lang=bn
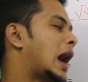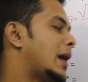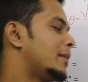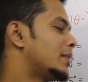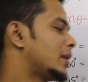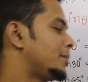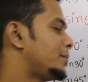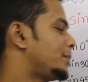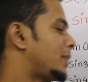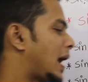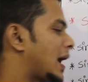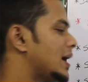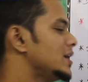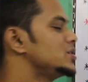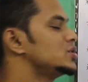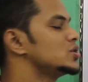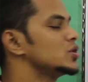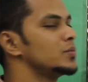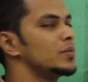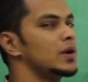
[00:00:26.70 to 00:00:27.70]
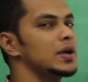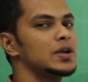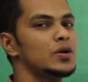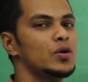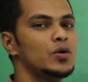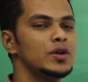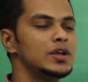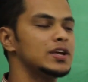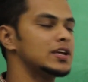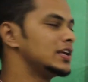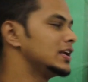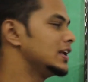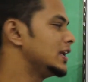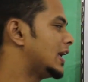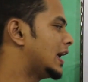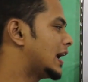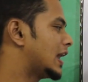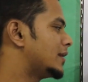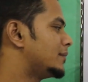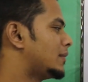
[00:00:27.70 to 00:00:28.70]
আমরা প্রায় সময় করি কি
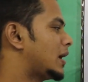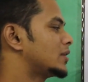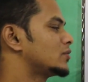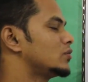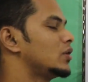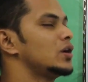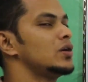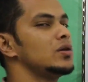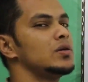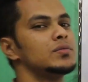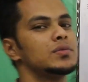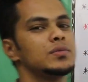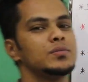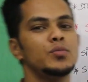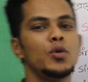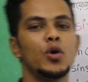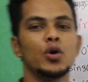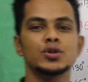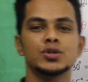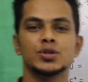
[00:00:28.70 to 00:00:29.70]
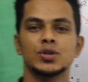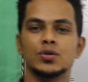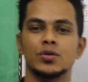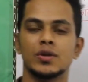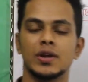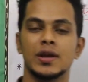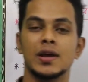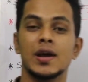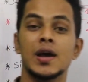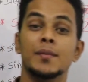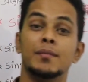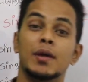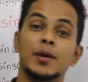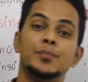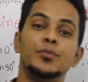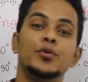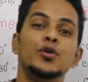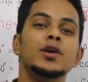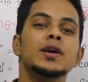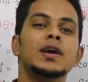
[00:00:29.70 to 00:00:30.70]
এগুলো মানগুলো মুখস্থ করি বাট
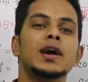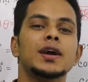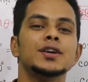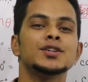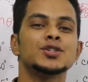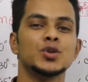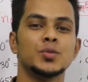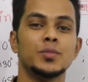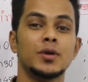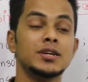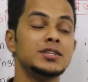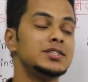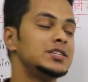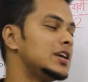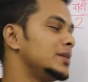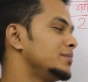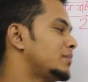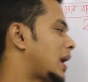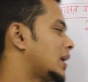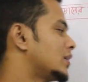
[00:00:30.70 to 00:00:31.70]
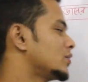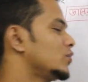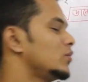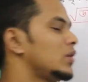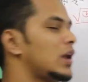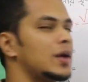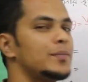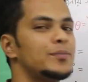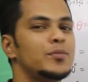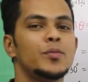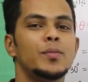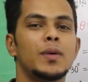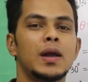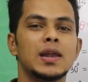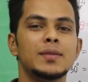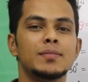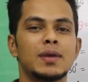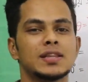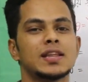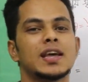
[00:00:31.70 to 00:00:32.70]
পরীক্ষার সময় সেই মানগুলো আর
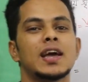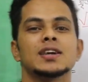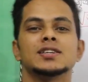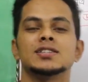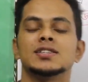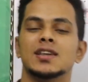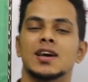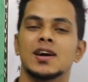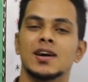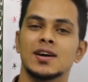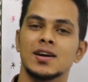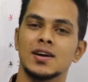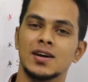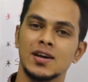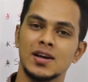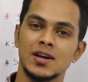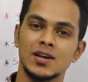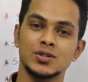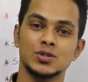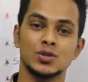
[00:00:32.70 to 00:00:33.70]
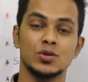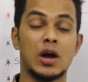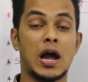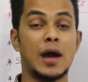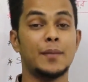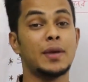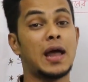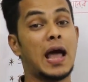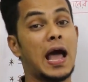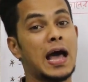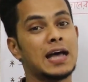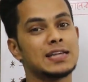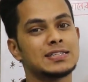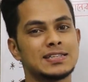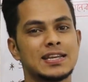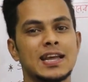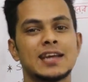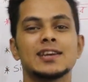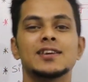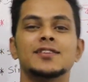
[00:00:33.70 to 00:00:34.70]
প্রপারলি মাথায় আসে না সো আমরা
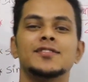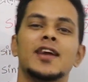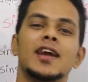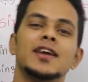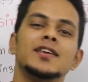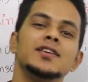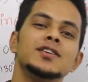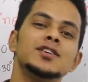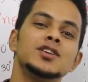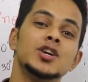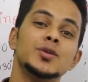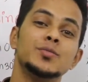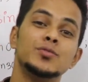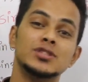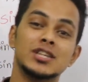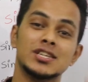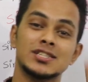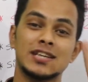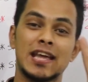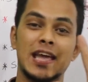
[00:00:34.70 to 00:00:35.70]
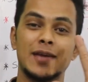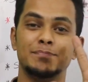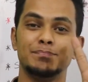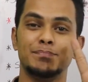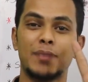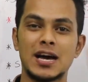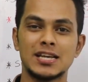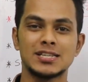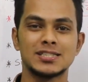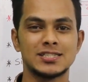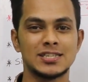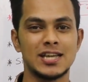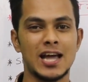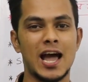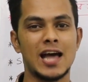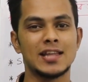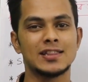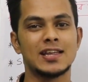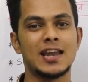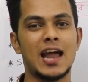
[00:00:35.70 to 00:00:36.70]
আজকে একটা টেকনিক শিখবো জাস্ট এই পাঁচটা
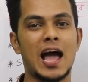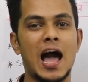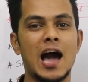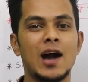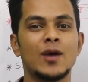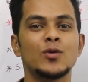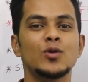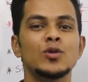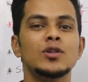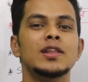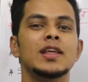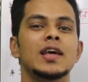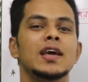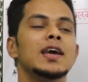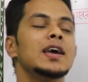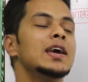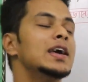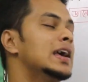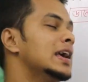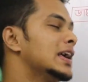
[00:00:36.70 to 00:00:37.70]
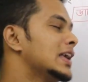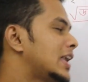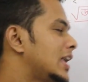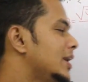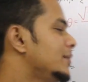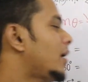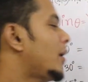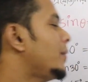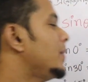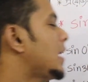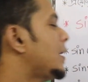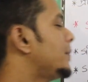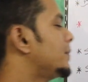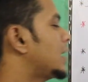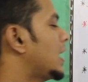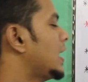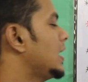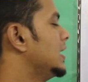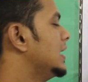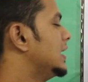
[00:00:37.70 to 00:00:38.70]
হাতের আঙ্গুল দিয়ে কিভাবে
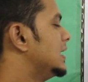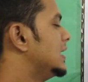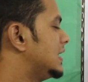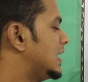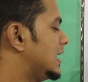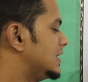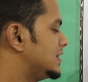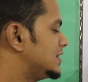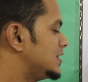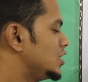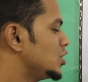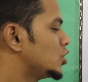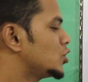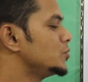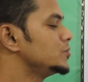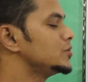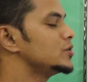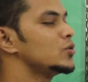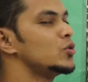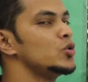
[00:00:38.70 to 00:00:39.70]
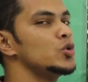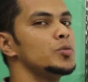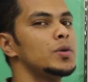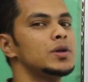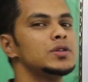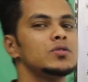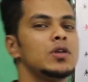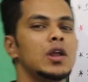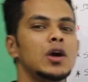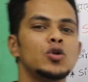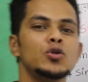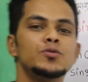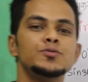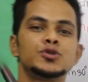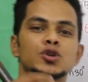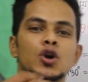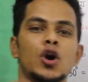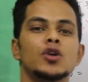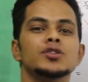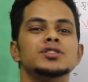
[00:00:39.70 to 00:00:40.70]
আমরা এই ত্রিকোণমিতির অনুবাদগুলো খুব
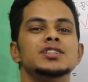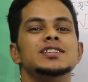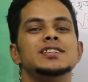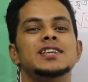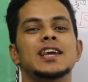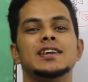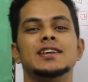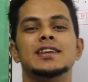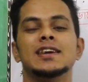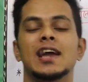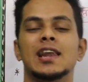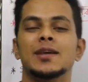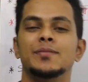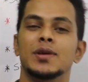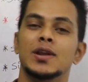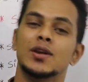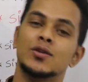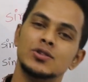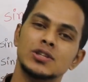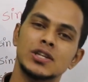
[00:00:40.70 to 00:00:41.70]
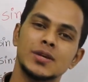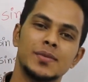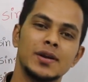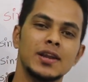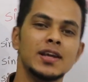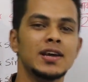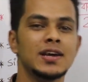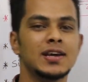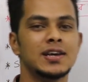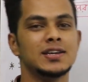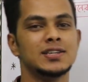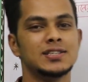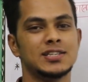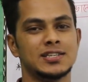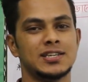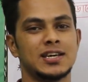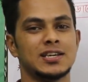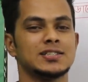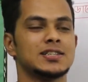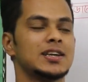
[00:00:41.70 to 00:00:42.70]
সহজে টেকনিক্যালি বের করতে পারি
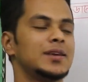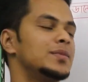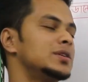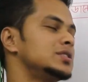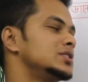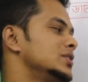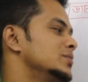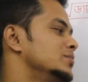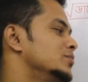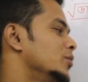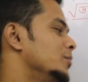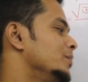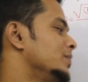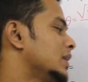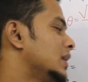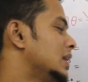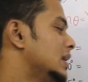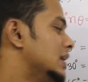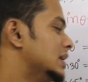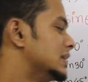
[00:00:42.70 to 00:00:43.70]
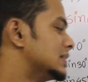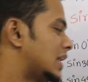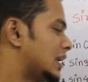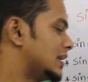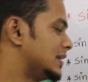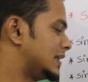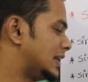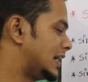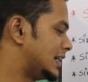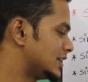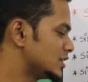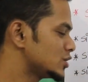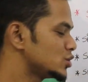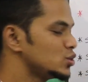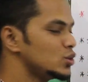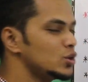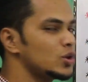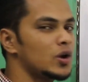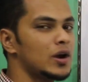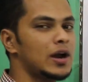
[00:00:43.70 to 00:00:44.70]
সেটা আজকে আমরা শিখবো তাহলে এটা
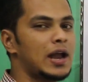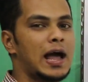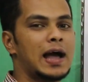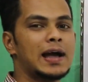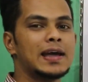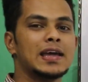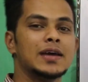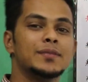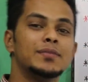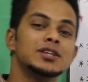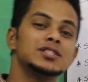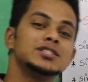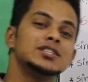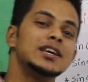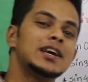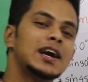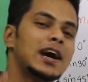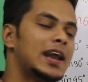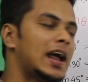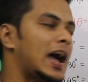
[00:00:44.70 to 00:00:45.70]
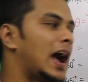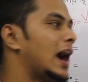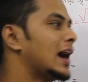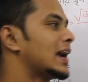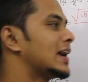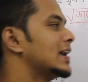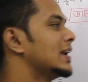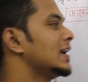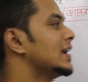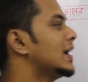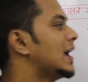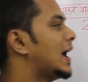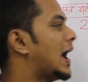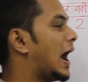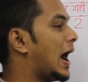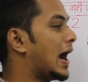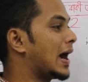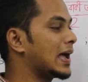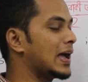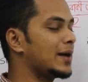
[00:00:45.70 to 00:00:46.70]
শুরু করার আগে বা শেখার আগে
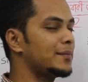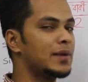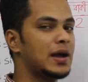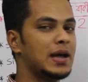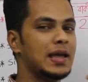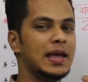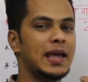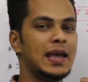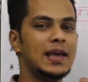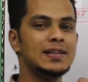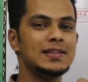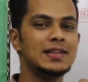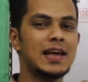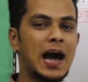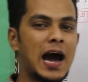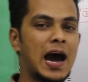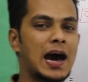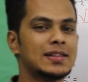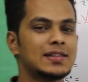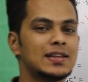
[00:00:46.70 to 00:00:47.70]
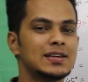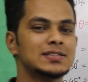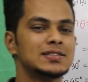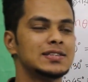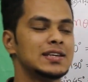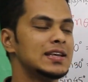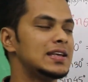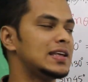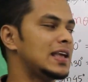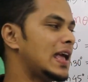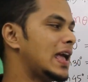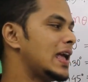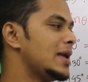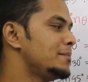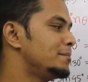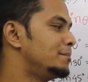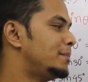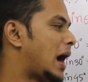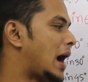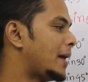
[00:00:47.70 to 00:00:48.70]
আগে আমরা এই যে হাত আছে এই
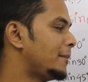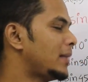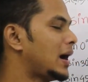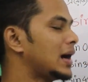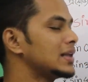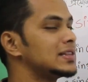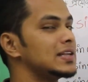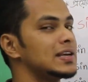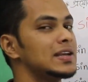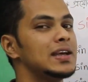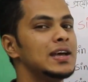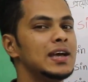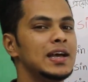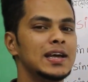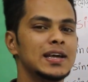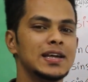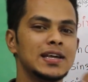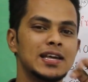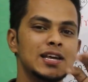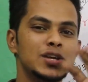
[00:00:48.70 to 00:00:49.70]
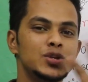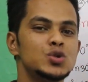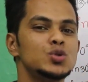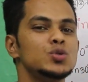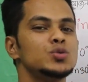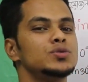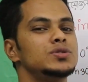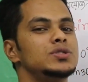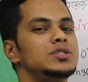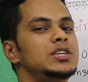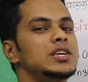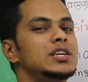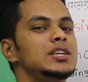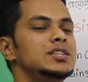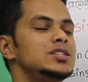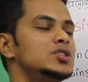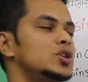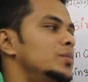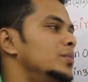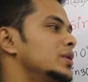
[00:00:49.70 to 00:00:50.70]
বাম হাতের কিছু
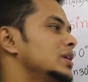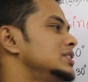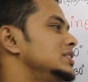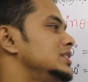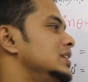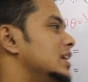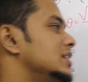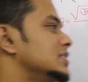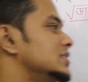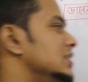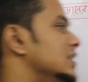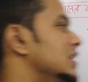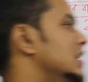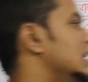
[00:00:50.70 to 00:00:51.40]
জিনিস সম্পর্কে জেনে আসি